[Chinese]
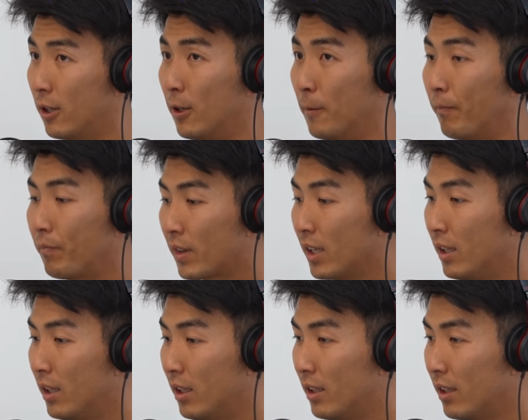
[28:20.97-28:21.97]
么
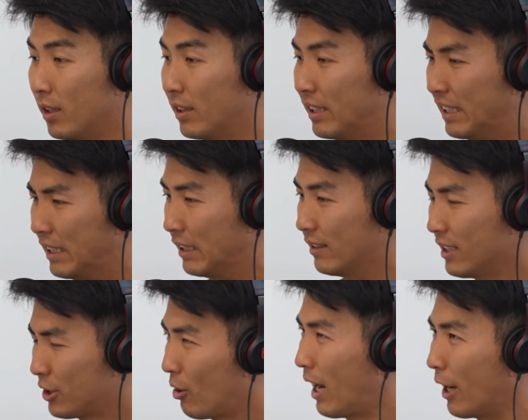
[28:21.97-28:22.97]
你那
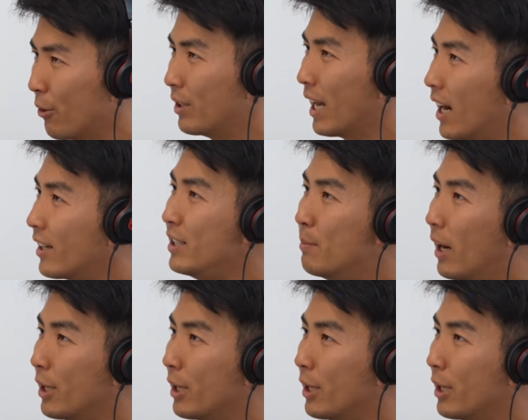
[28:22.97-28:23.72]
时候还有压力吗？